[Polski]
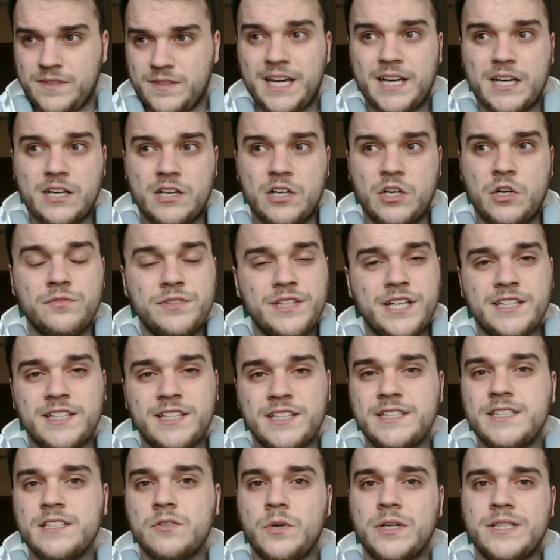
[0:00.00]
Jak
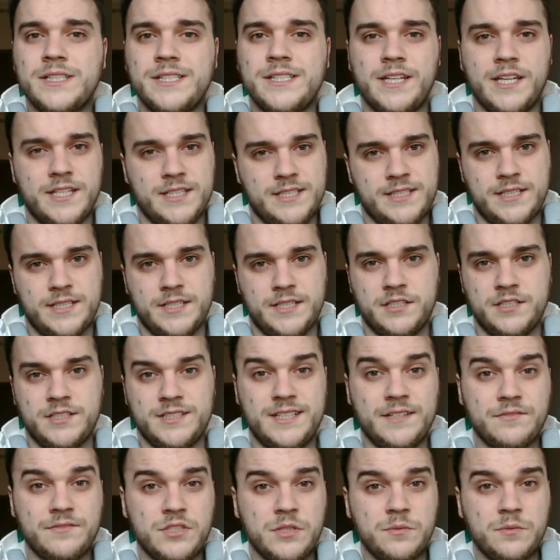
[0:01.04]
gównianej sytuacji nie jesteś.
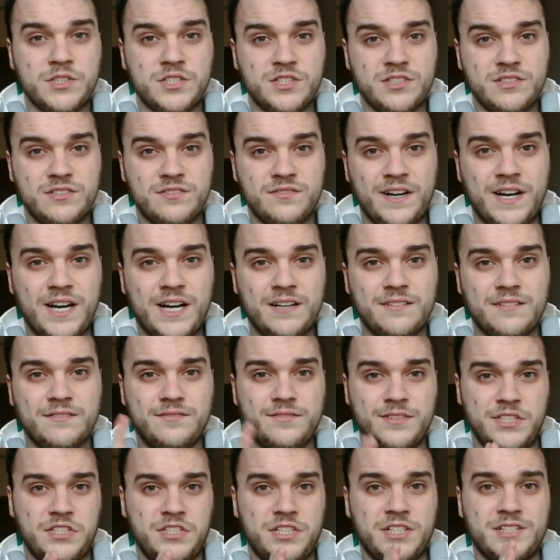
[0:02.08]
Zawsze masz dwa
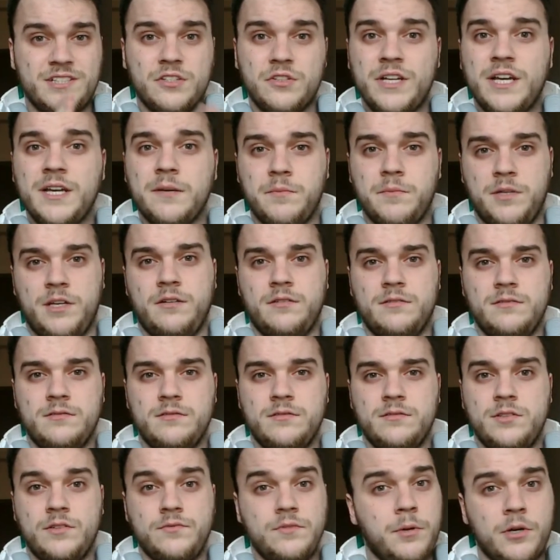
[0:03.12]
wyjścia co najmniej
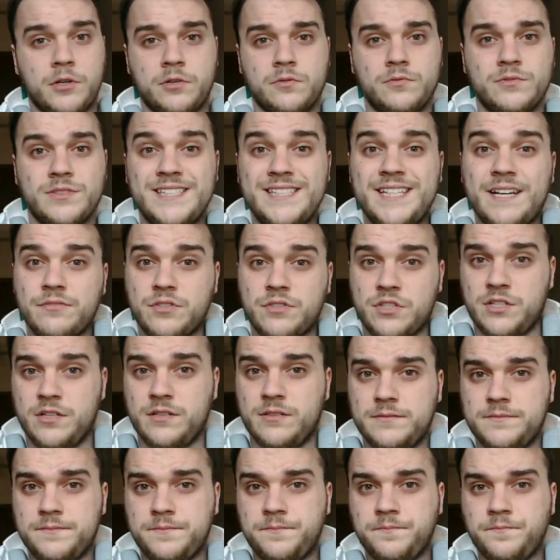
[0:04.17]
do wyboru. Zawsze.